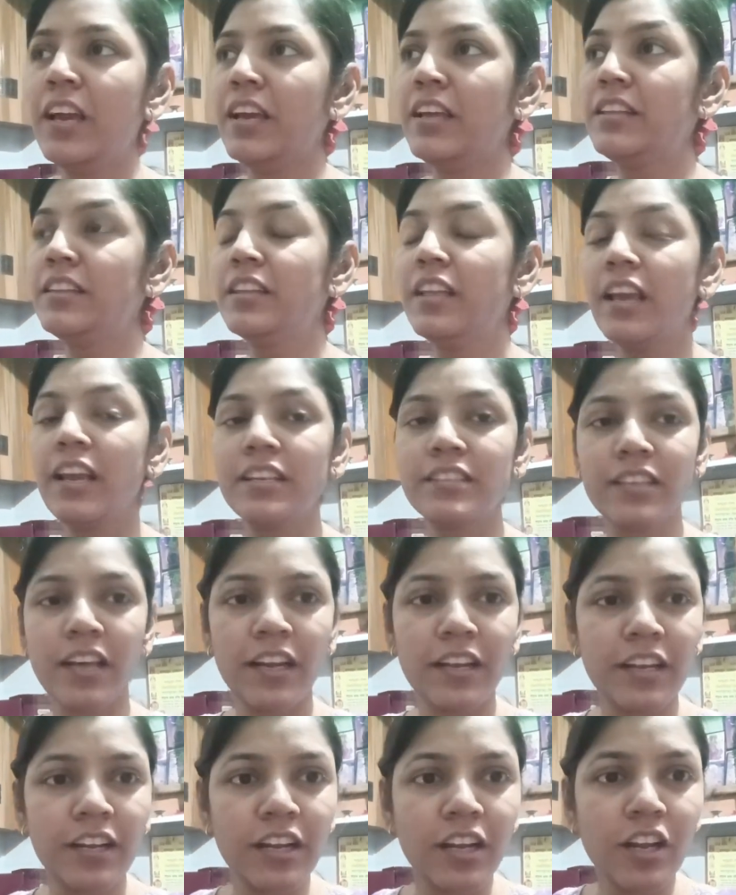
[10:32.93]
इतने
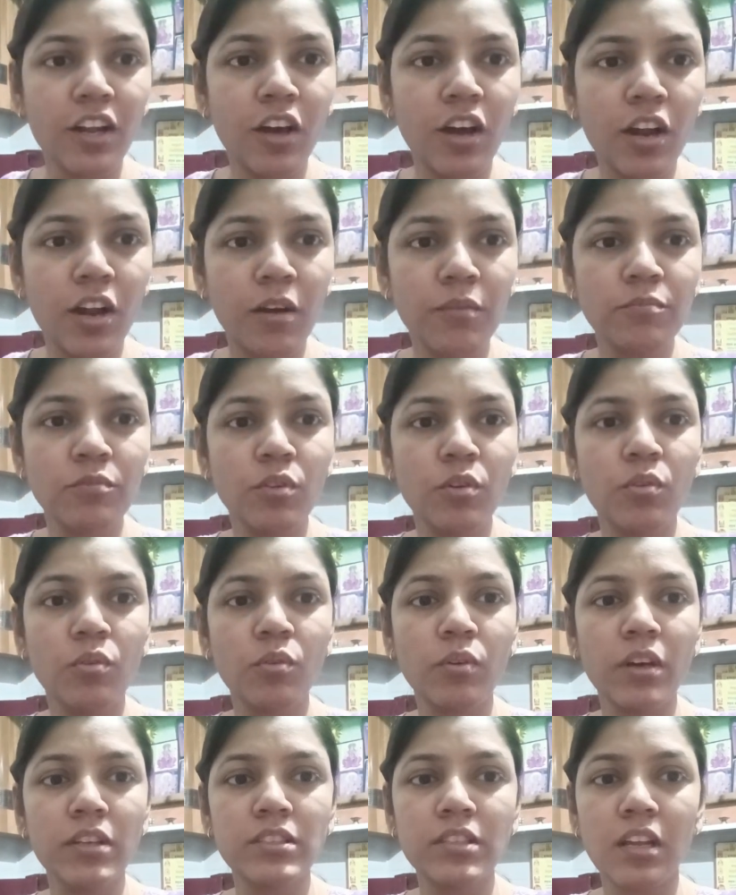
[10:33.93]
एक्साइटेड है ना हम दोनों
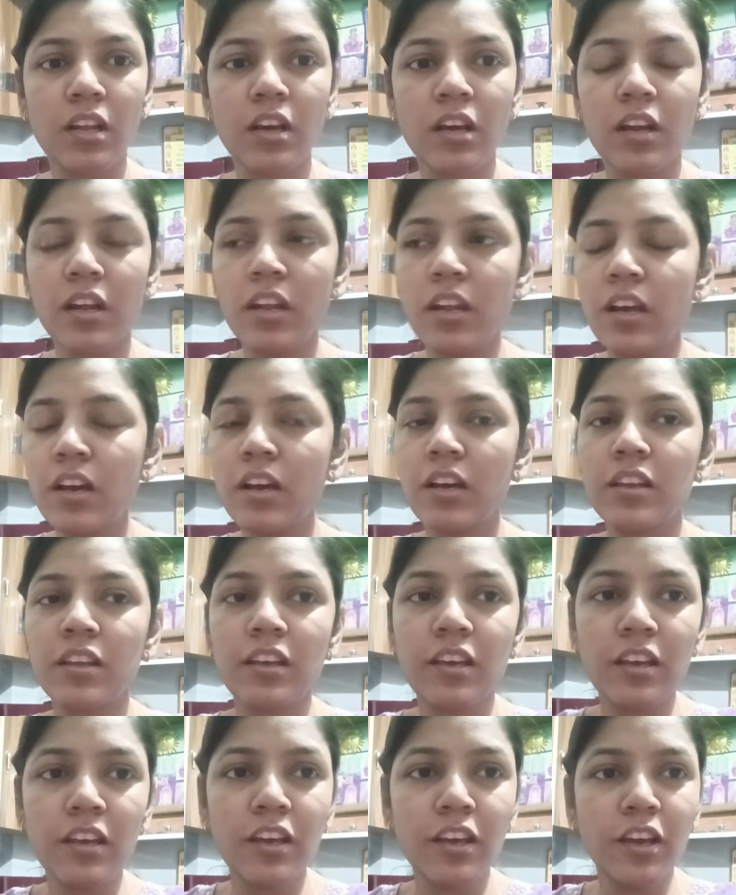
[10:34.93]
को ऐसा लग रहा है ना
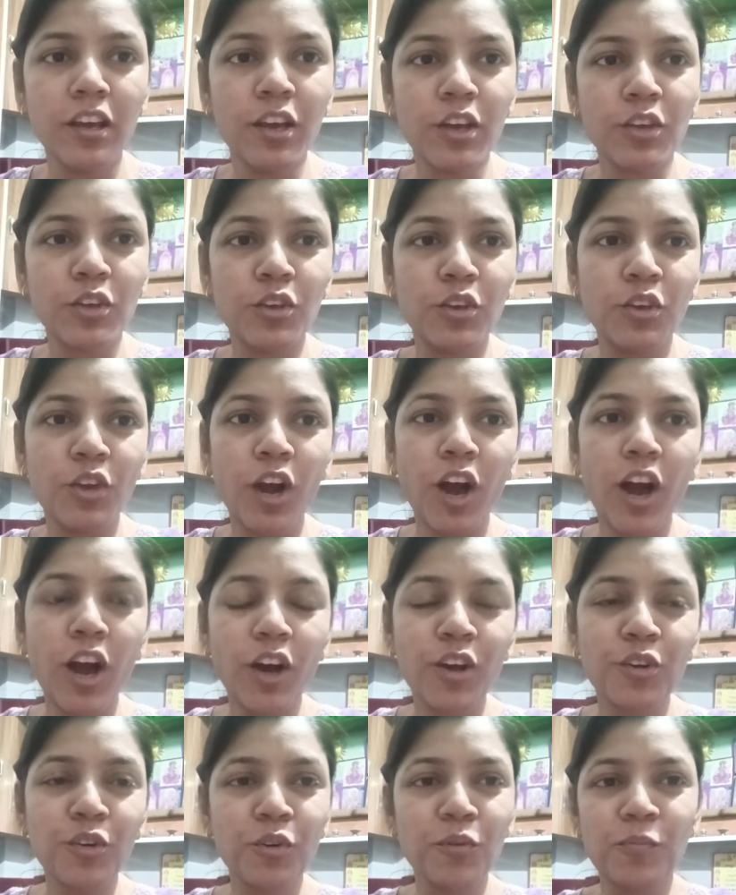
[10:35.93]
करके कि
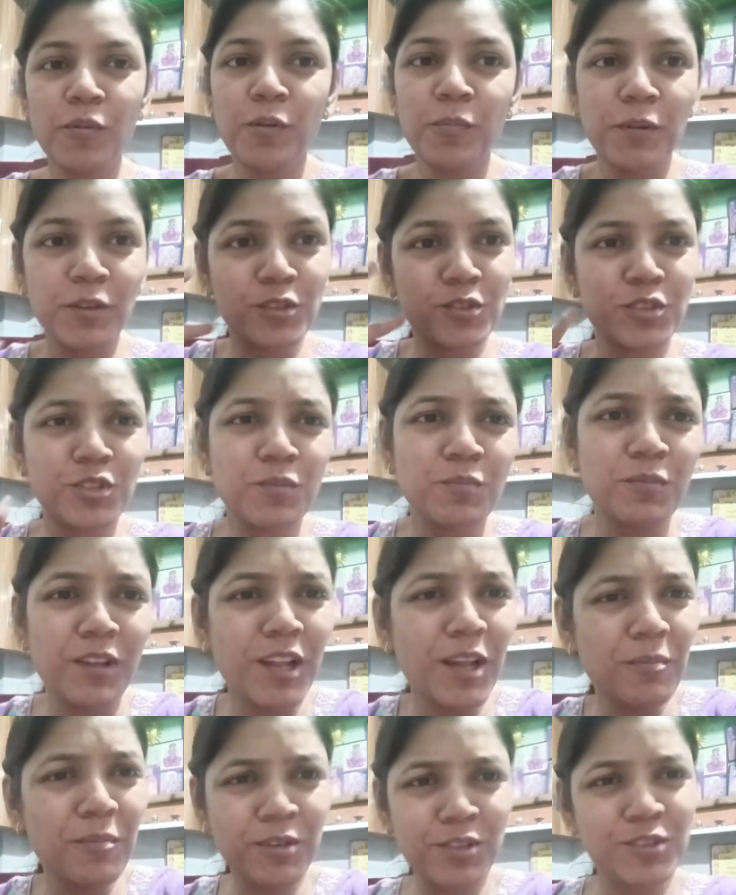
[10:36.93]
यार कोमल बच्चे से
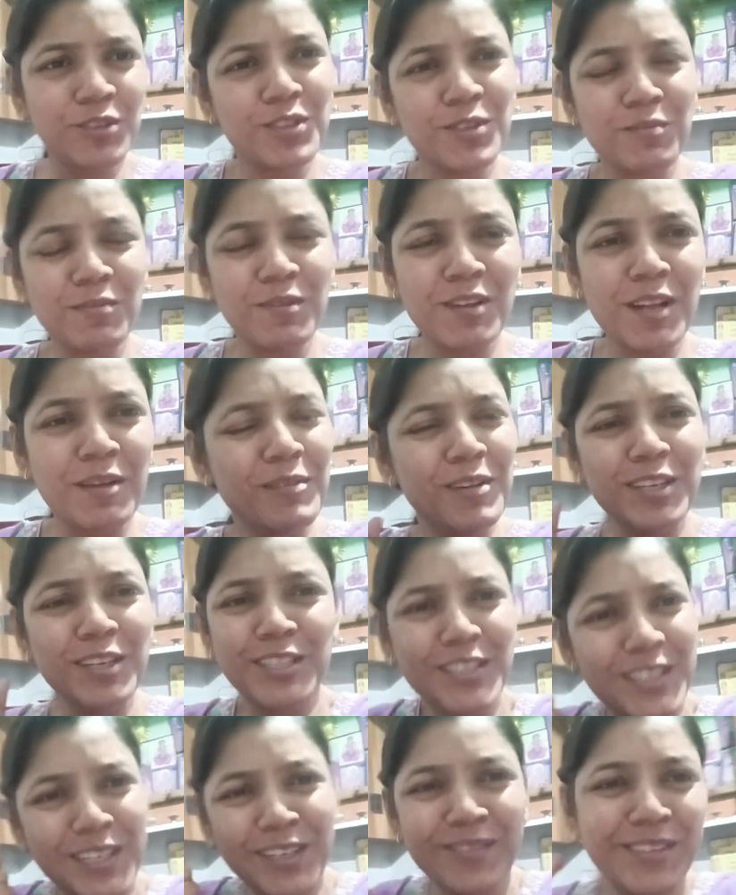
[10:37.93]
मिलना है बच्चे से मिलना है मेरे
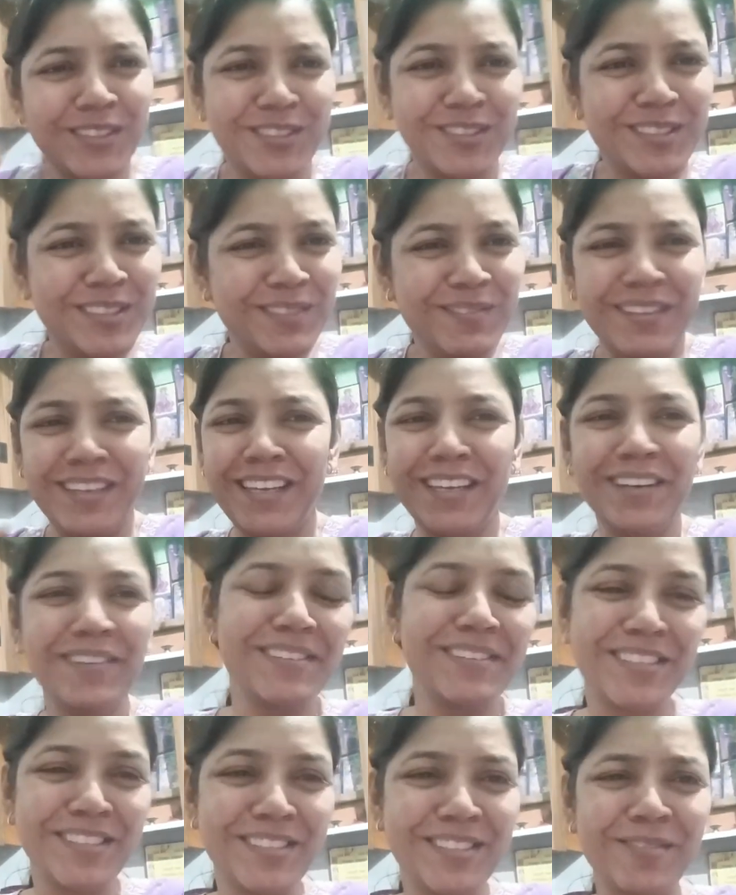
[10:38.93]
जीनल बच्चे से मिलना
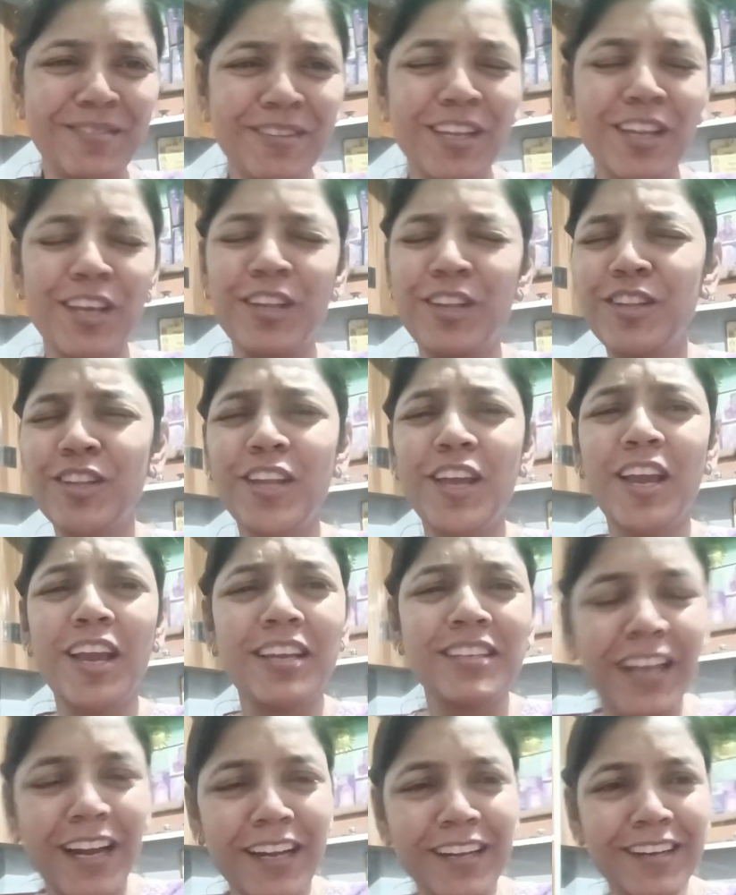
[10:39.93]
है बच्चे से मिलना है इतने
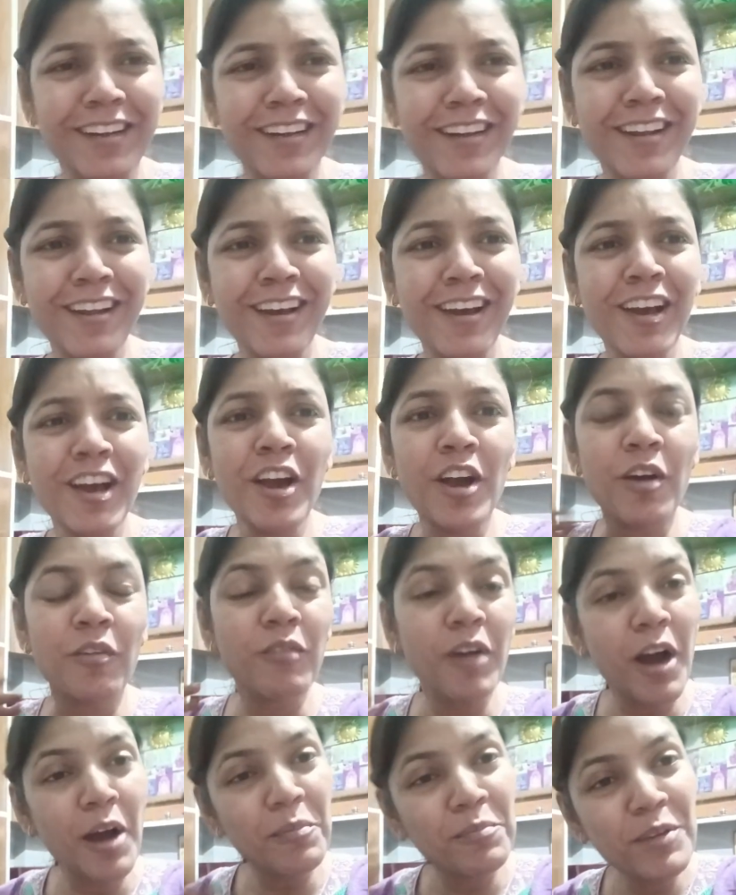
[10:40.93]
एक्साइटेड है ना
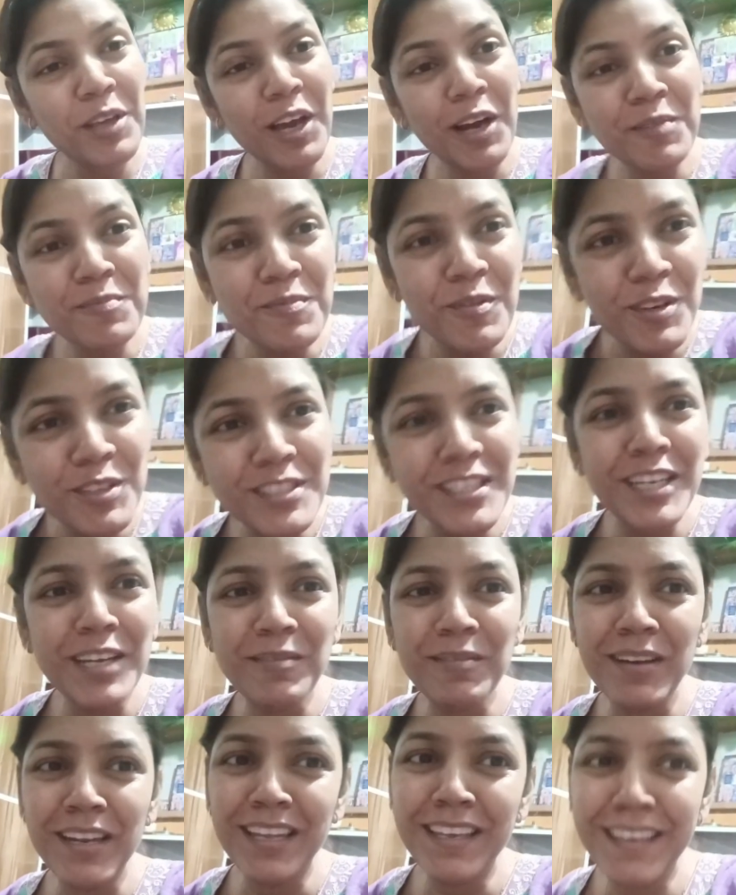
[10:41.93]
वहाँ पर अपोजिट
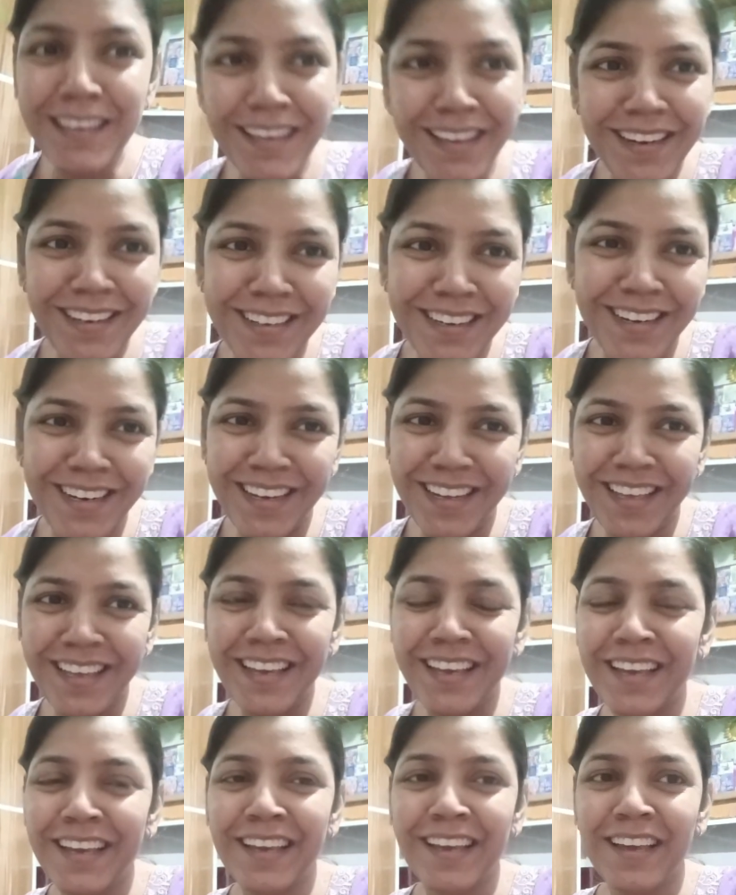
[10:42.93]
हमारी किरण खड़ी
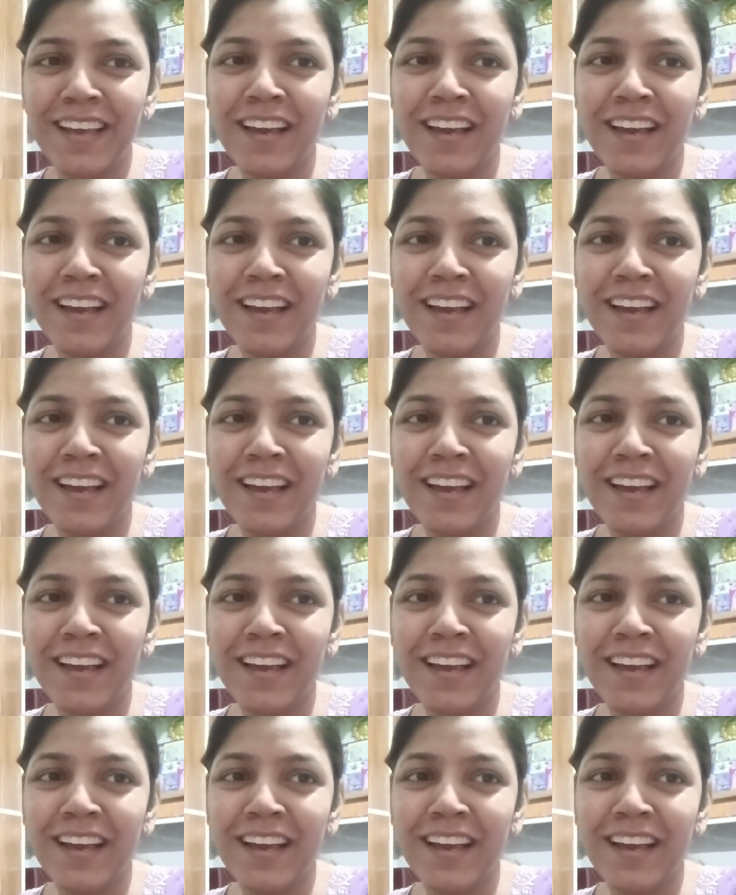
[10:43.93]
है